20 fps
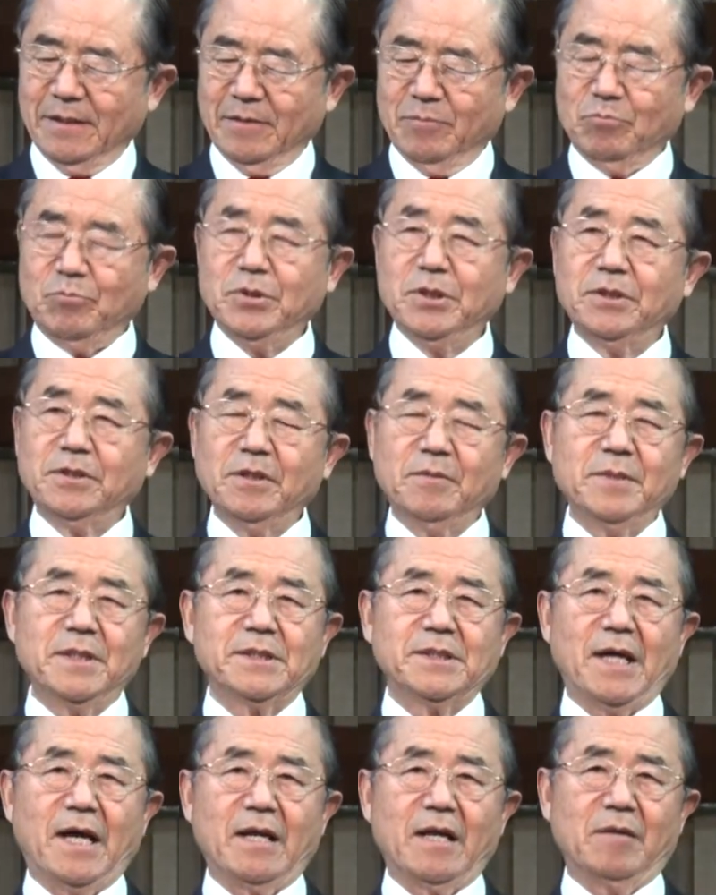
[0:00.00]
믿음의
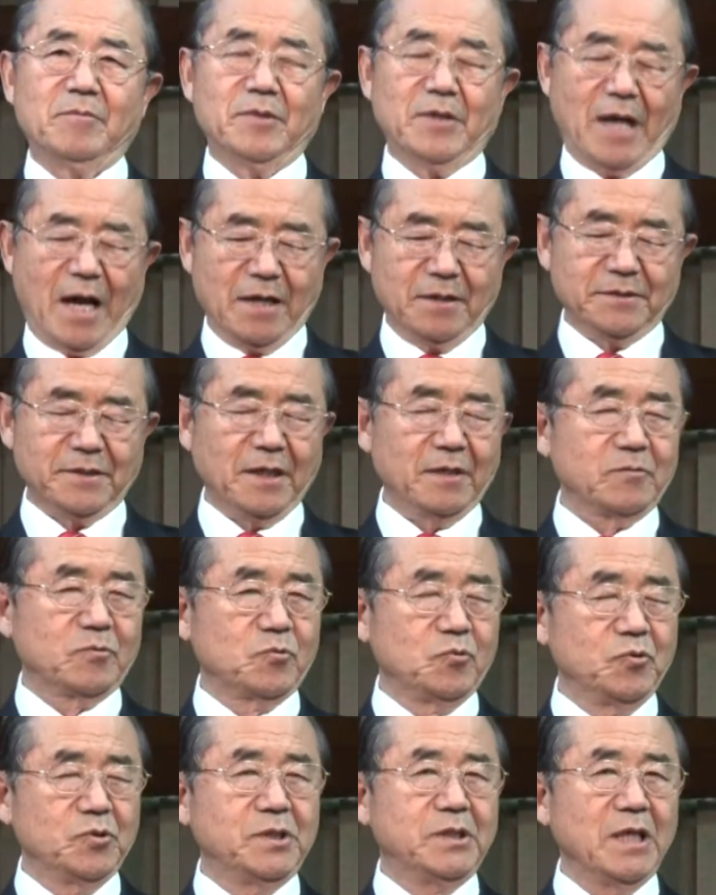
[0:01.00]
사람을 항상
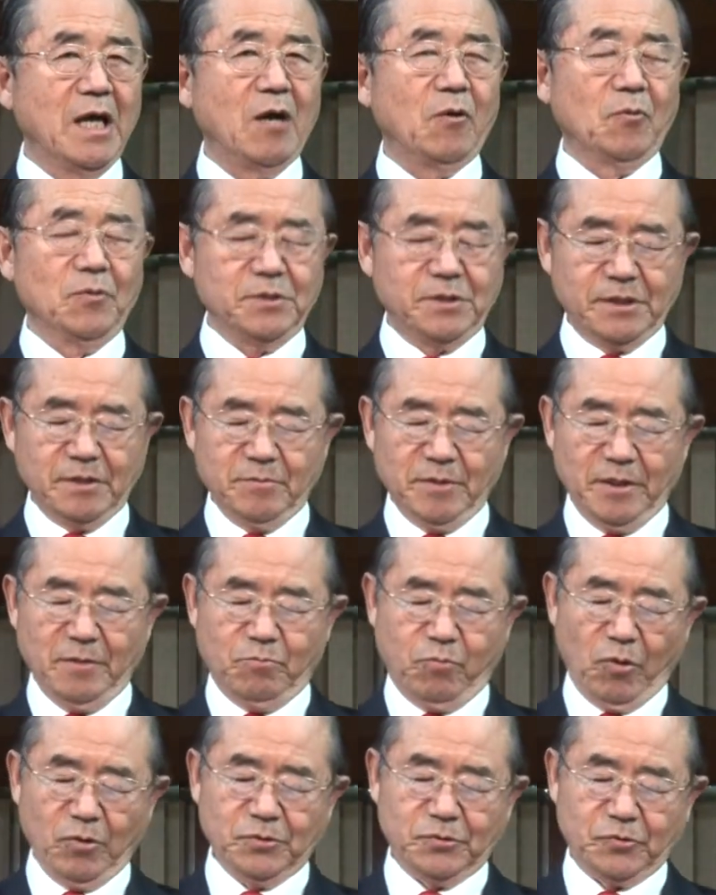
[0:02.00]
주시하고 있음을
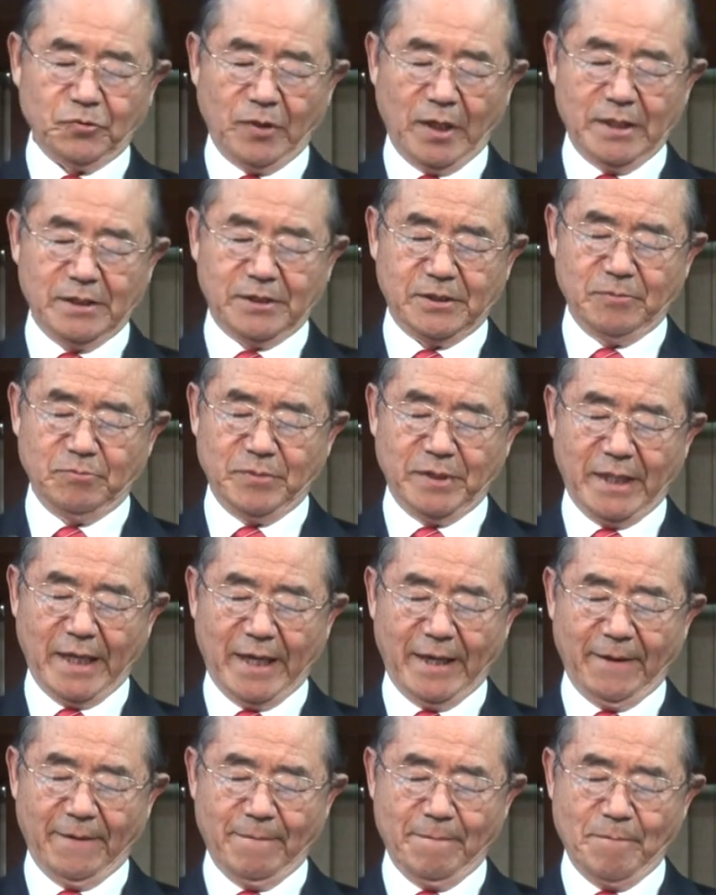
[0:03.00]
볼 수가
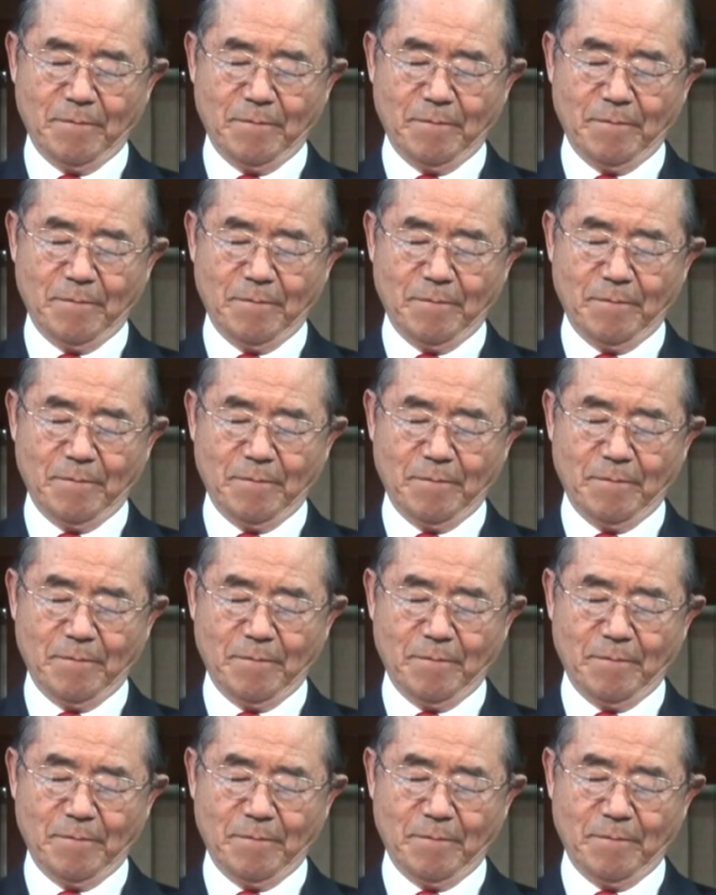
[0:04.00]
있습니다.